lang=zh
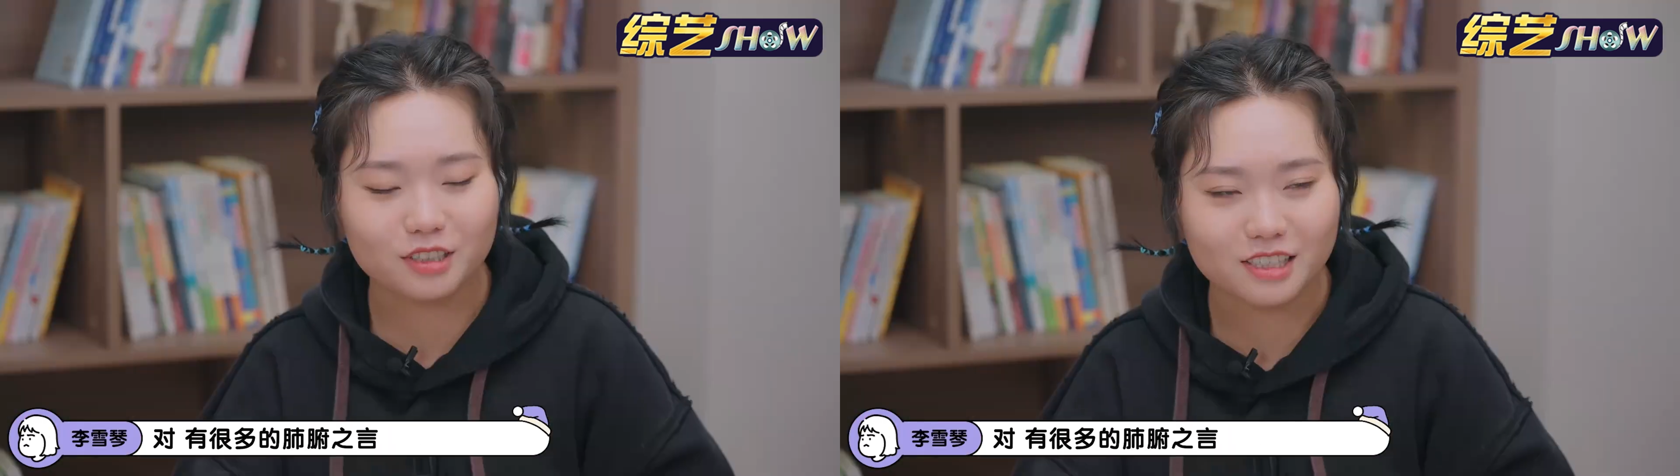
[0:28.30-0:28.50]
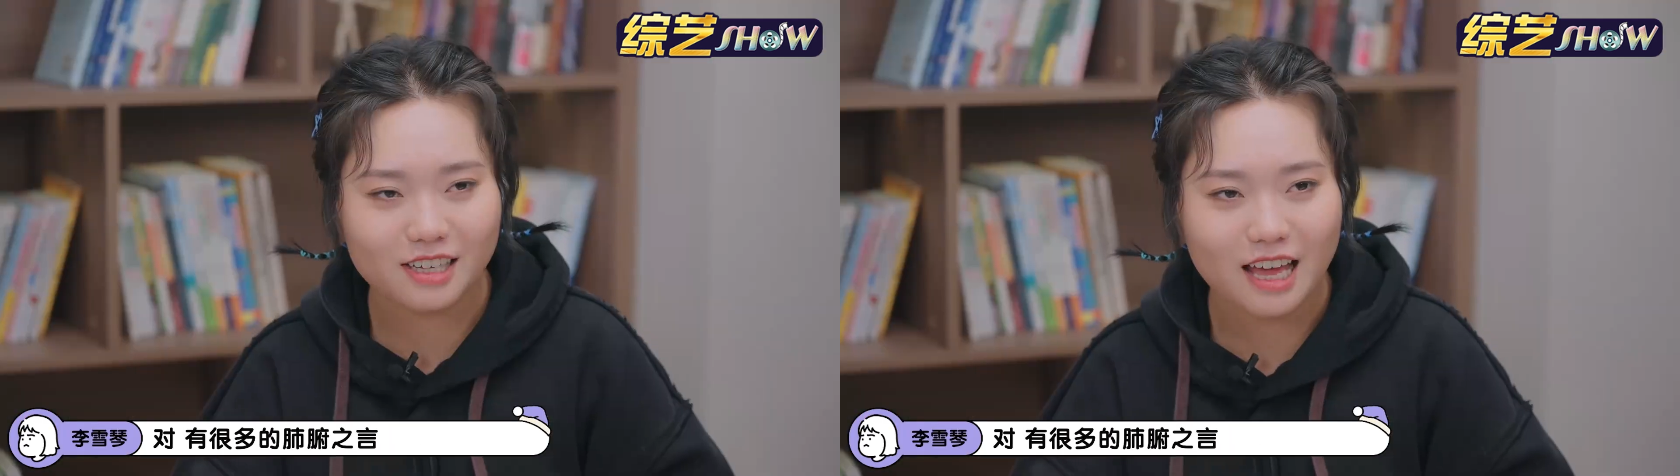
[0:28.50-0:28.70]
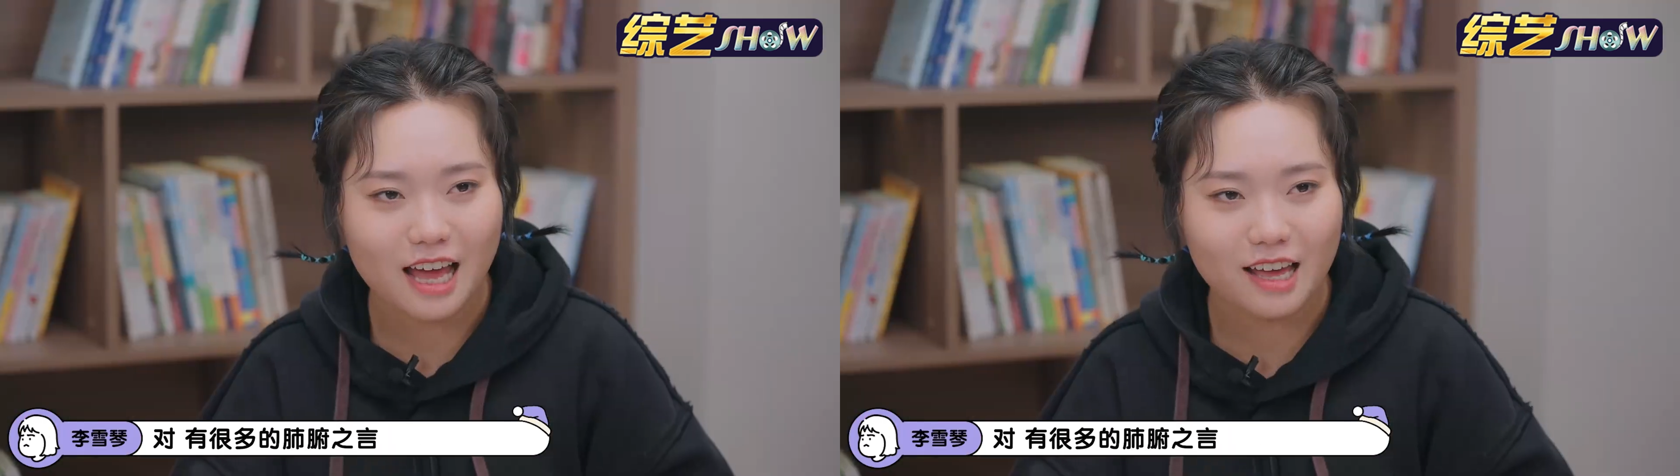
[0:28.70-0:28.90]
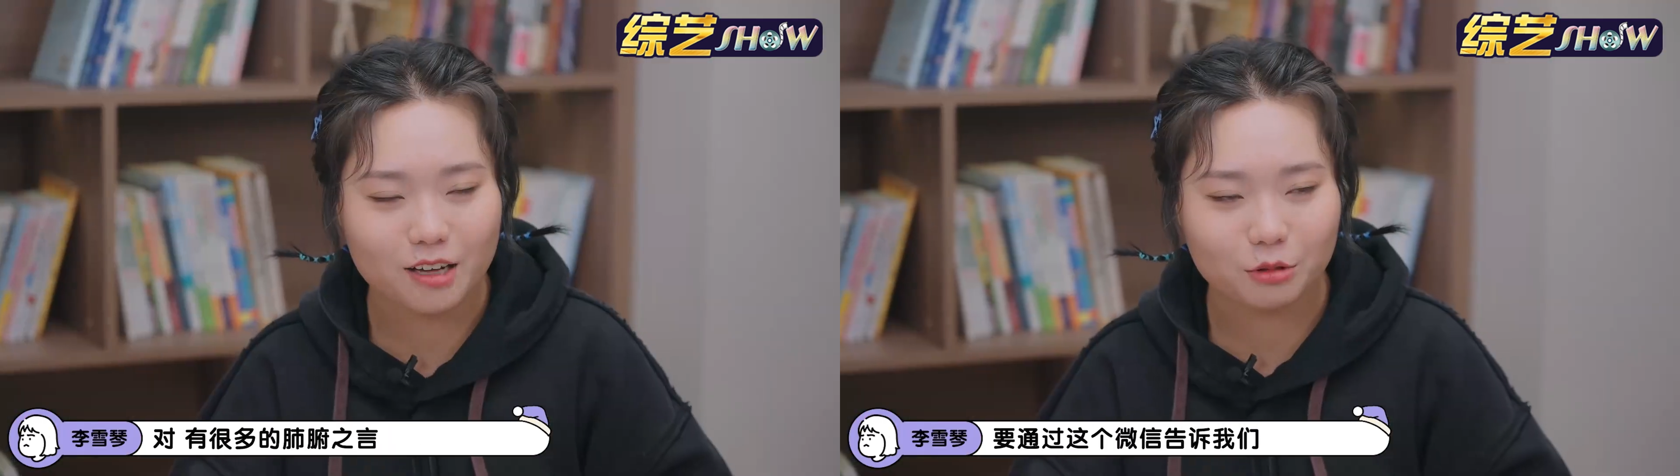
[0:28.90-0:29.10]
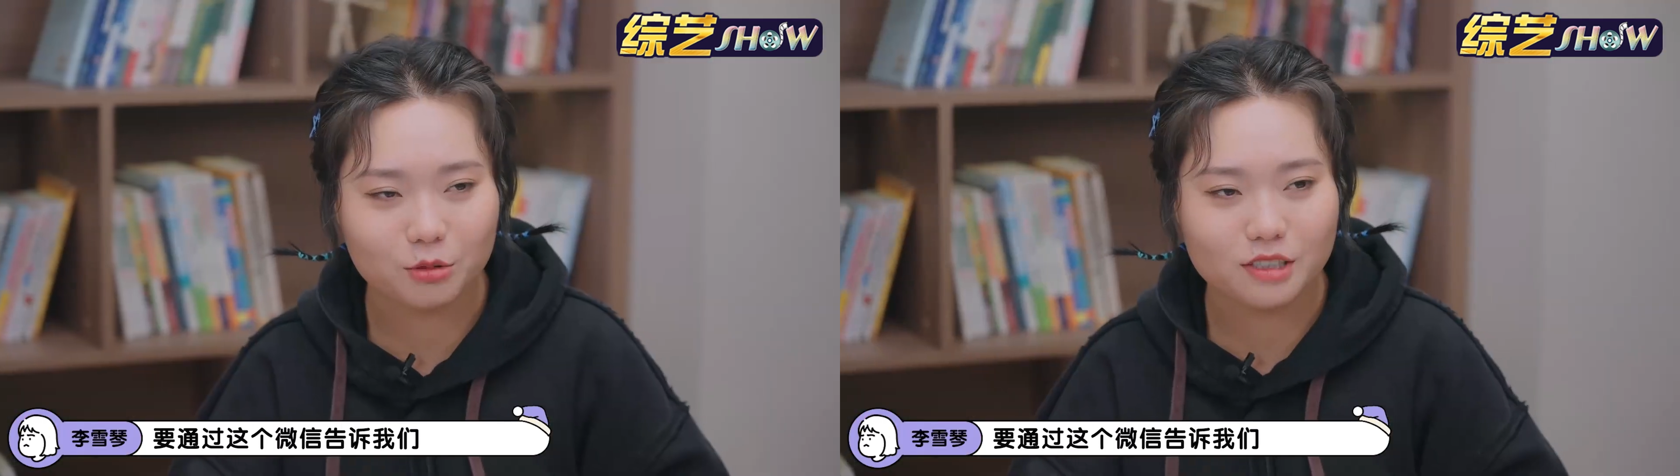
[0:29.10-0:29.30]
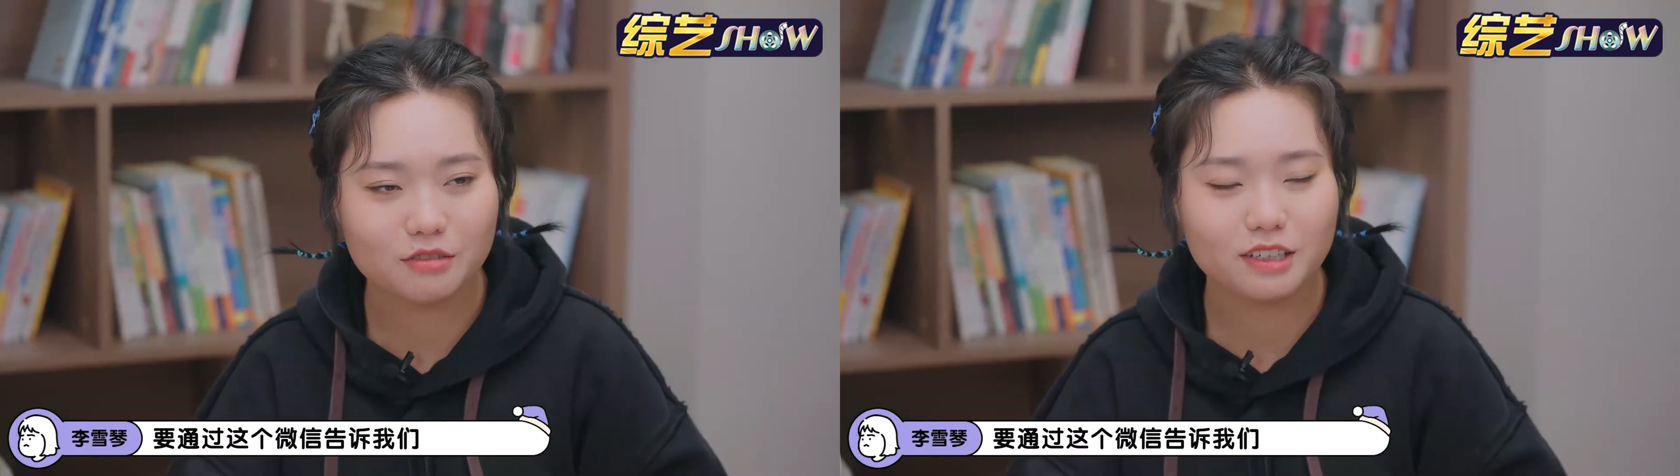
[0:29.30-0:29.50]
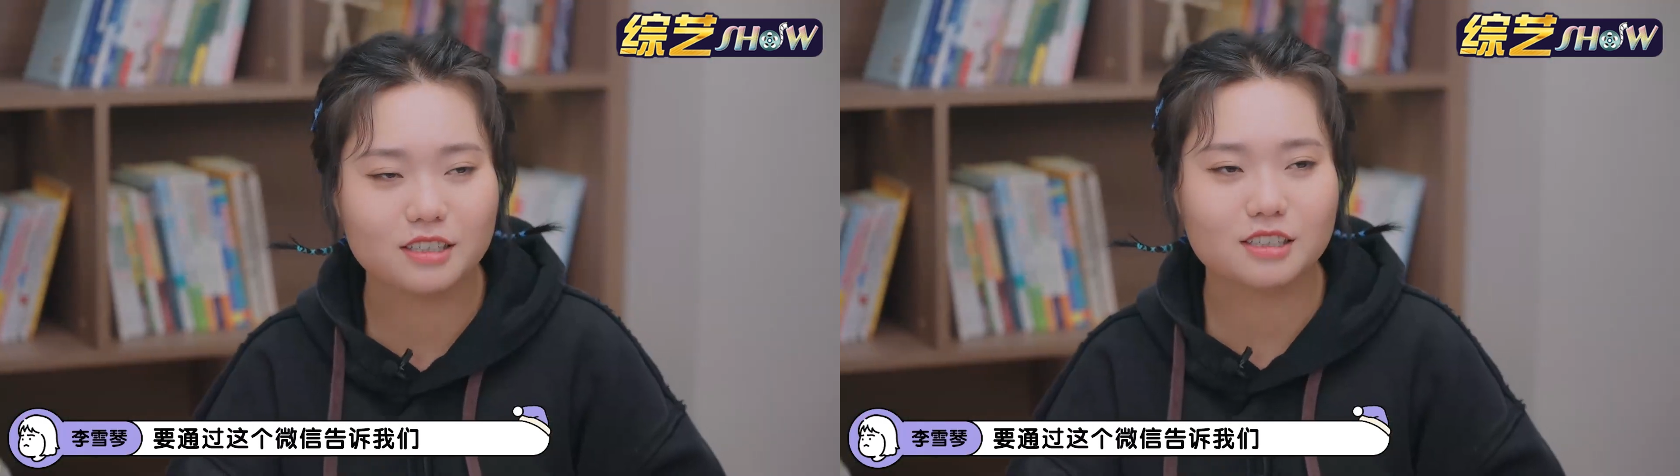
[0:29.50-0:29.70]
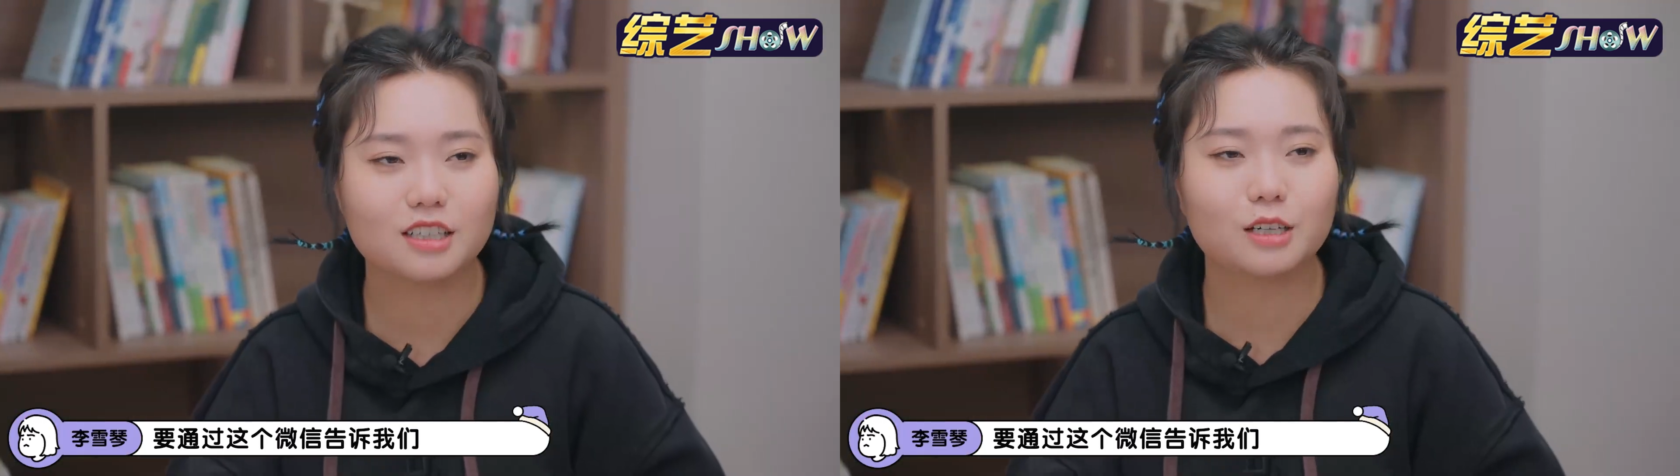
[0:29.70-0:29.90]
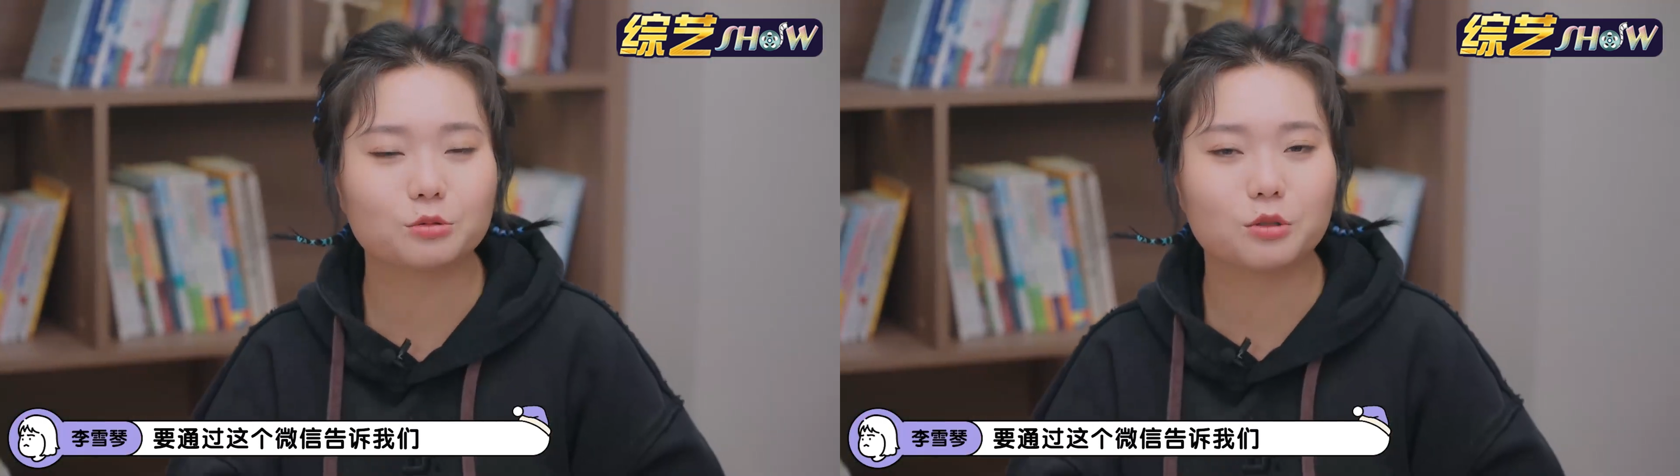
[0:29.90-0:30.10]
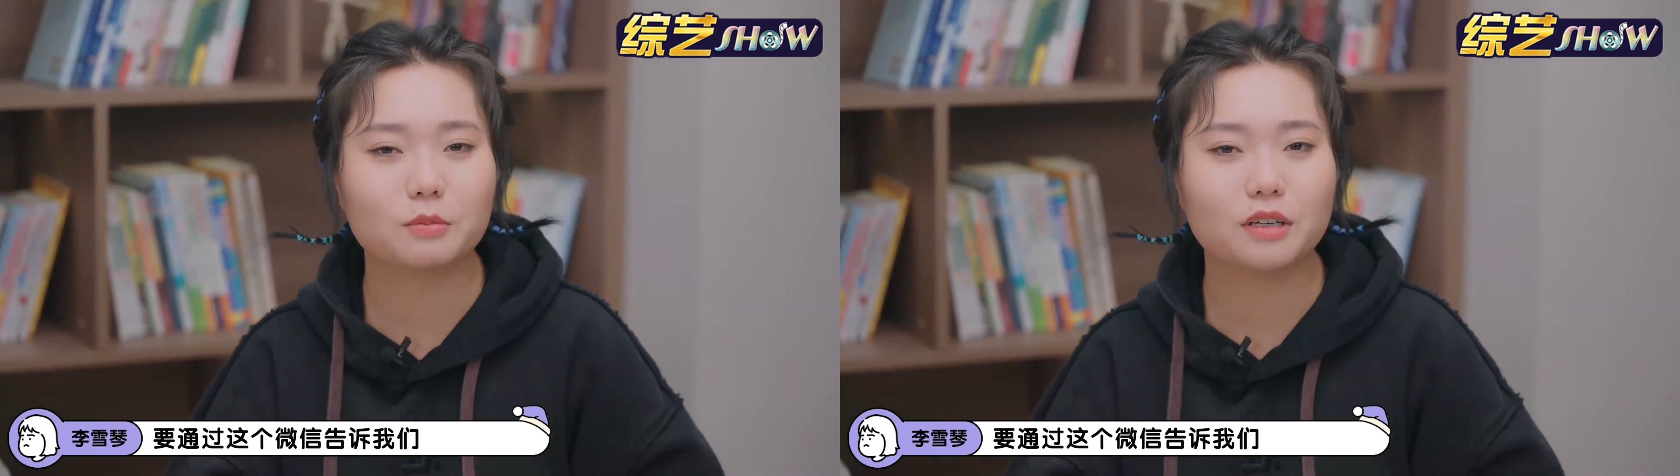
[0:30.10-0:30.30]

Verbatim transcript: 之言要通过这个微信告诉我们，